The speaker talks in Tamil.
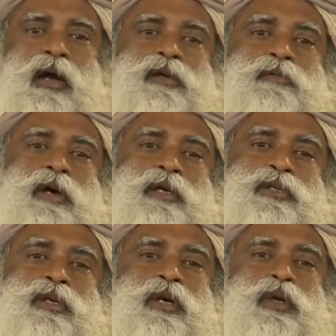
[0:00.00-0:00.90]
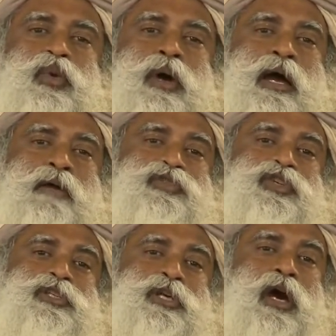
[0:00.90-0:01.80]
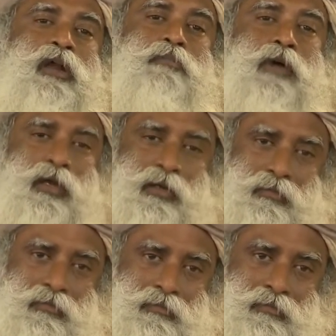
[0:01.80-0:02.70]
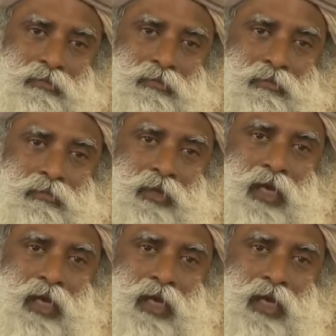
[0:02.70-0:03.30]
இல்லைன்னா உங்களுக்கு கர்மா மட்டும்தான் இருக்கும்